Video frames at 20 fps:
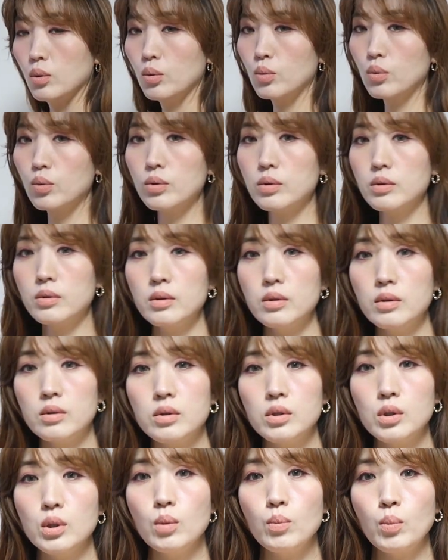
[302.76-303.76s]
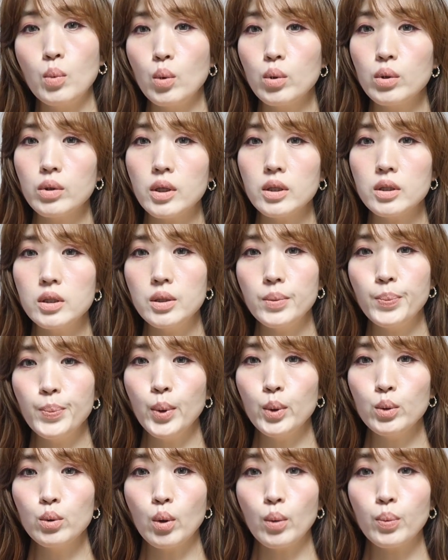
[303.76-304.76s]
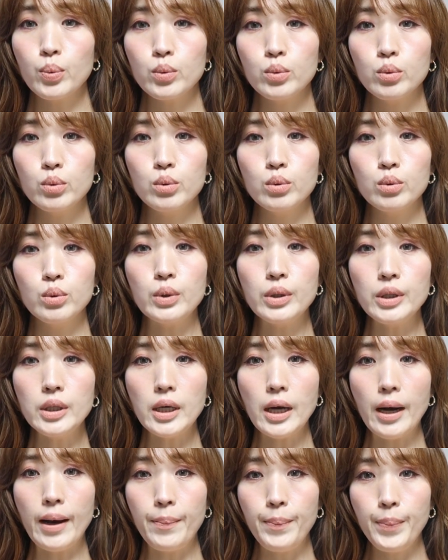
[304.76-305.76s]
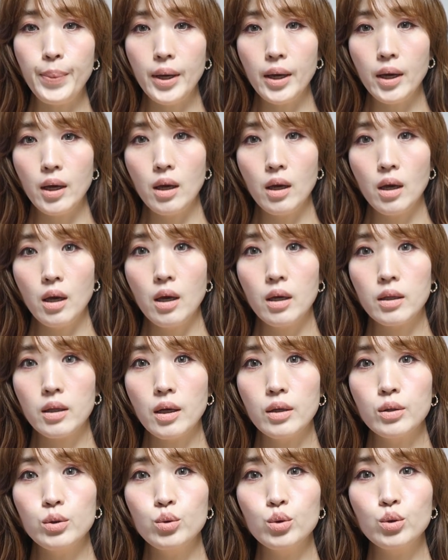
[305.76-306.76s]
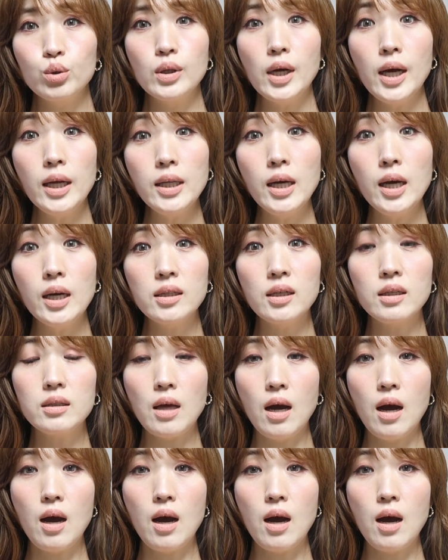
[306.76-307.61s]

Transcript: 요거는 지금 뭐 이렇게 지퍼도 없고 이 앞에 단추를 하나하나